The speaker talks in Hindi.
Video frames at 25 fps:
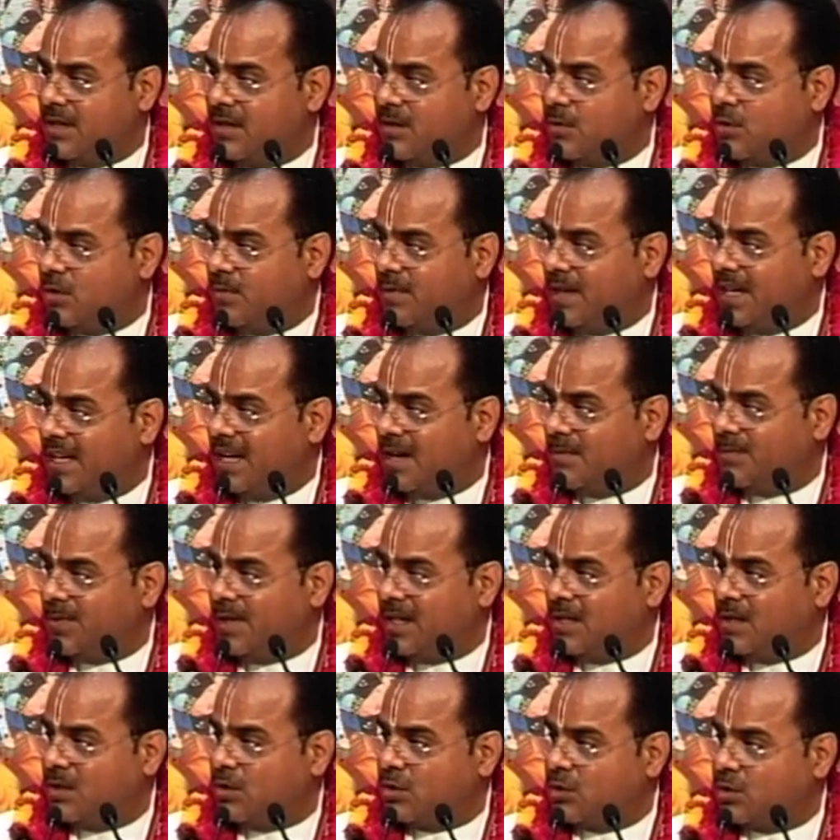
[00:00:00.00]
कुबलिया
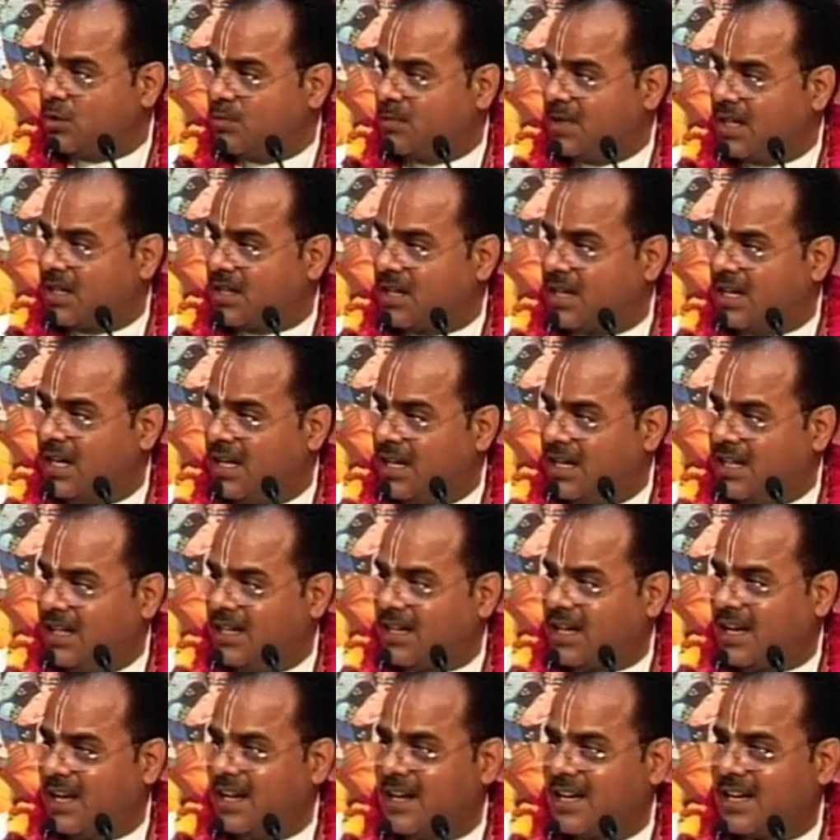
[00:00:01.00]
पेड़ को तुमने खेली
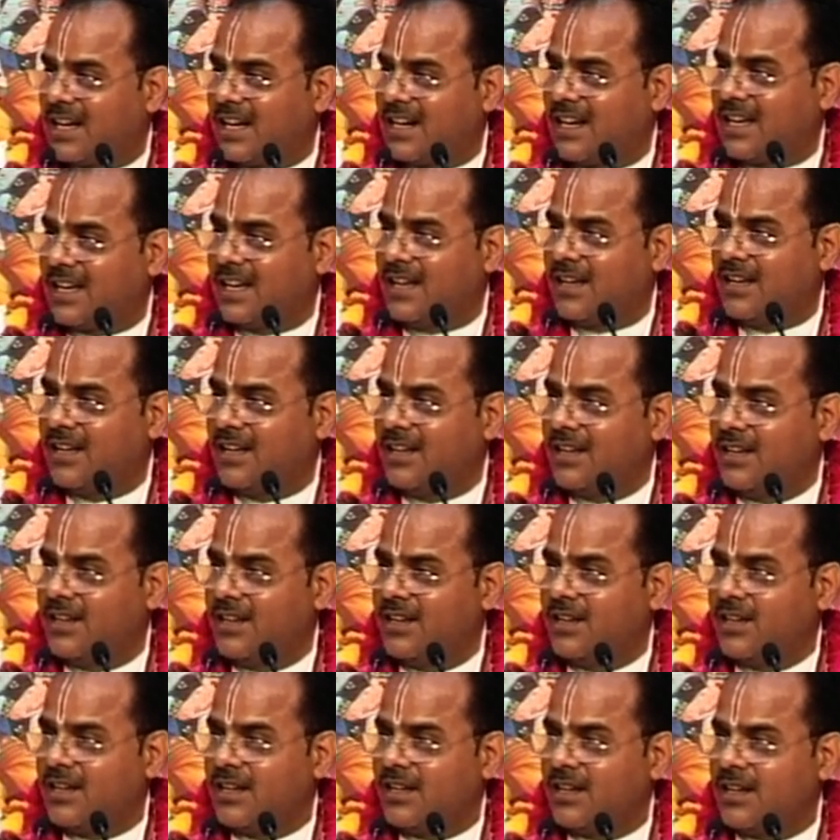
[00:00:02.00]
खेल करके
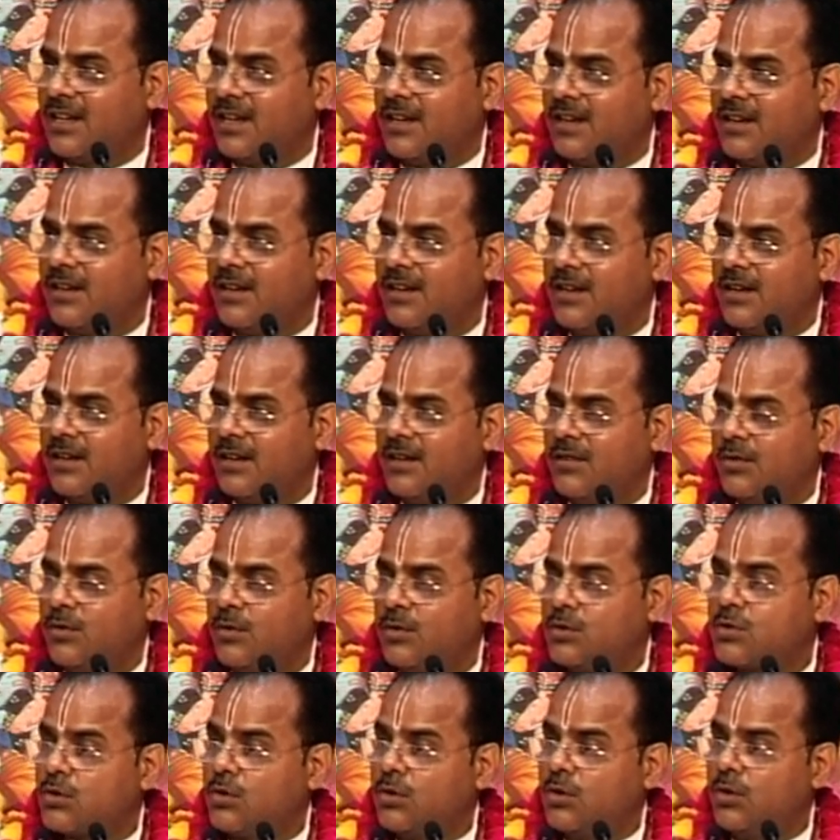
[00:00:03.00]

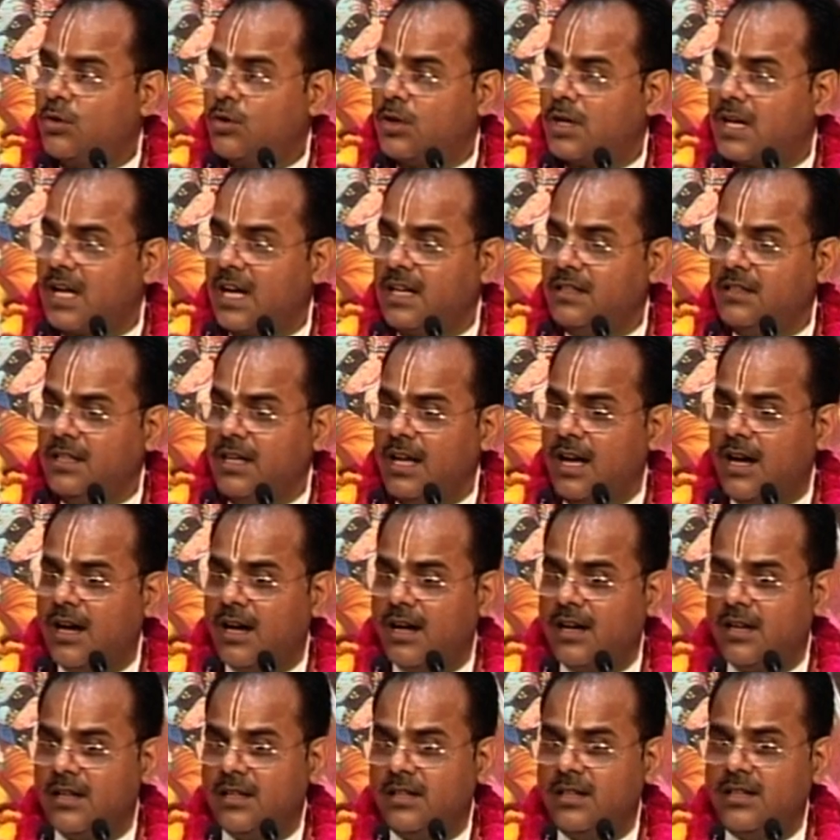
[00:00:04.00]
उसको लुढ़का दिया
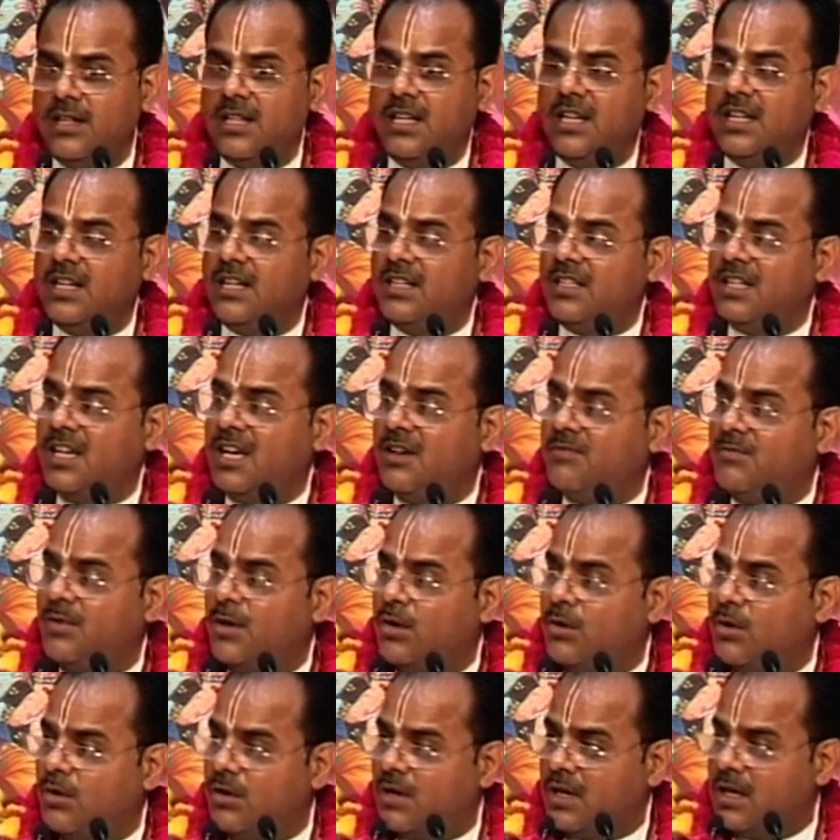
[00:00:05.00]
लील ये
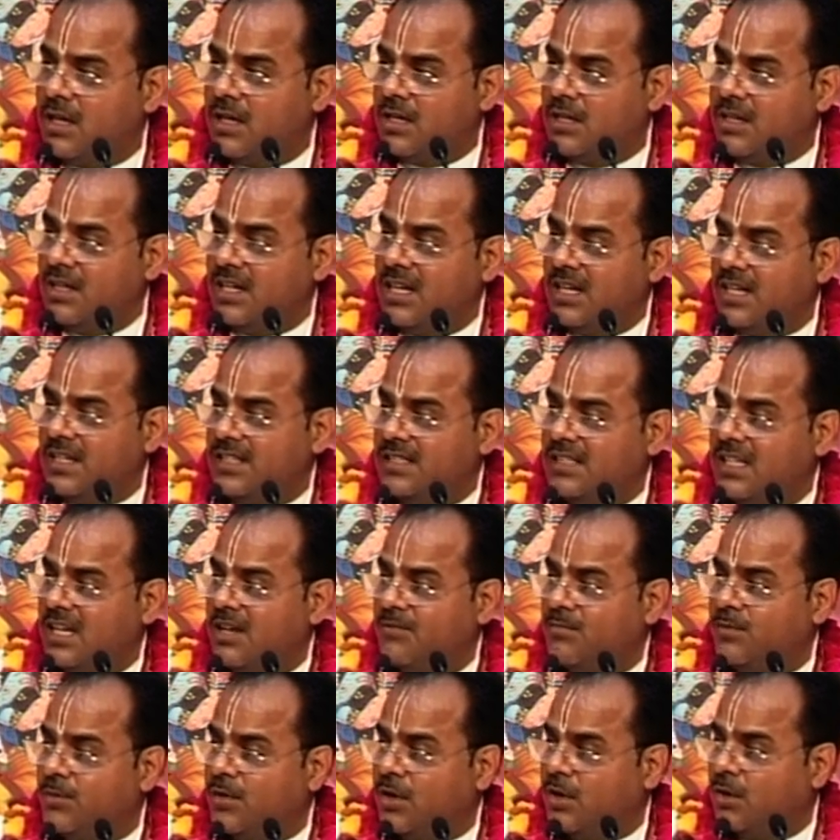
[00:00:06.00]
भ्यो लील ये
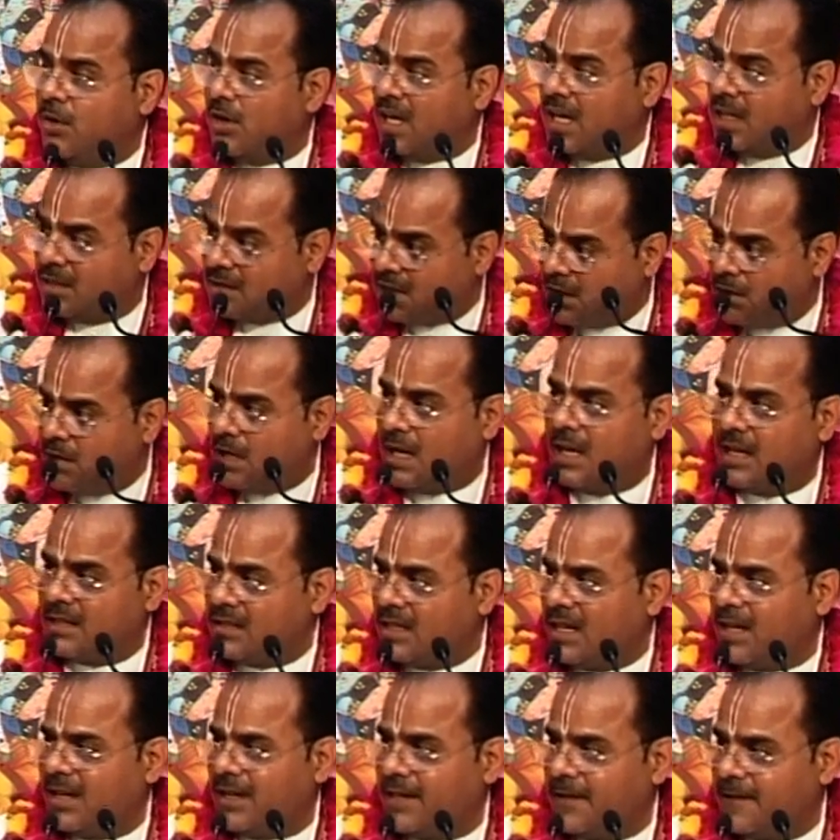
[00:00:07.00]
भ्यो हत हत
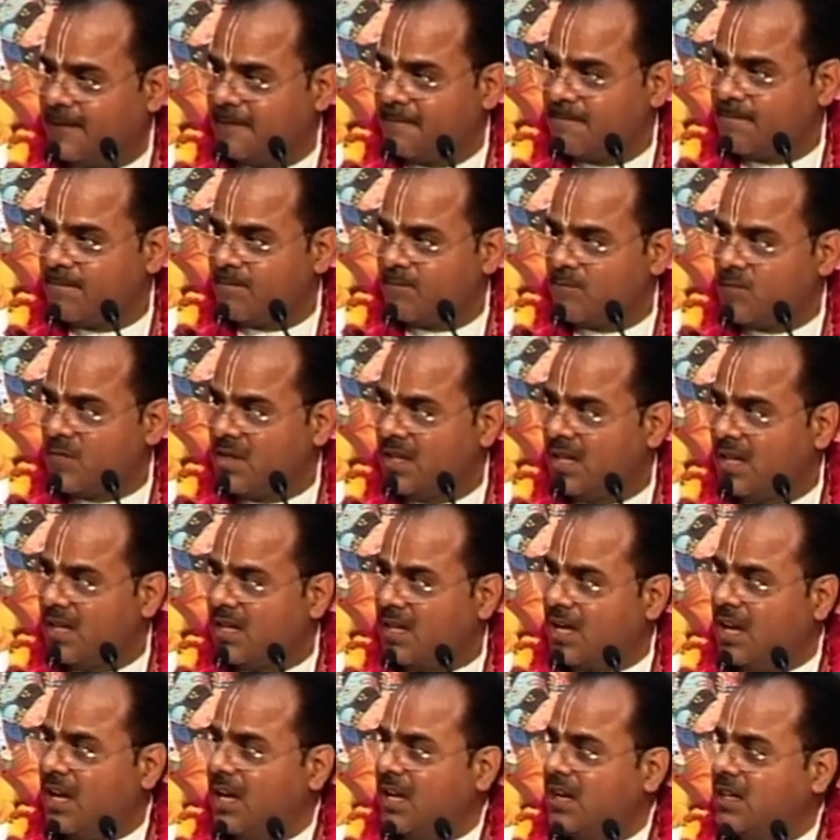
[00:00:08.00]

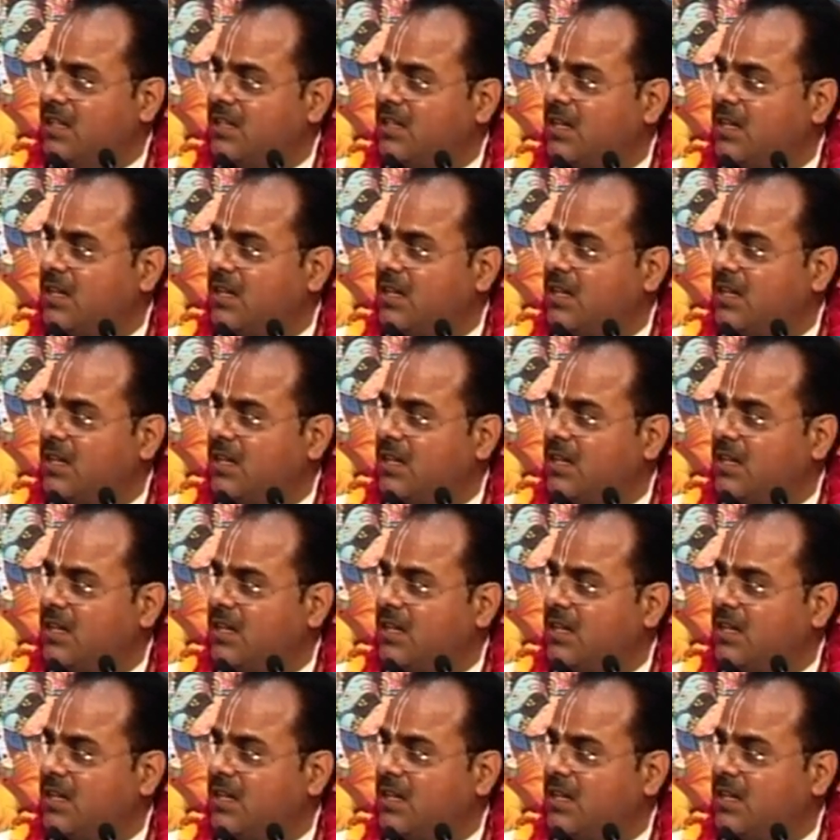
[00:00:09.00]
खेली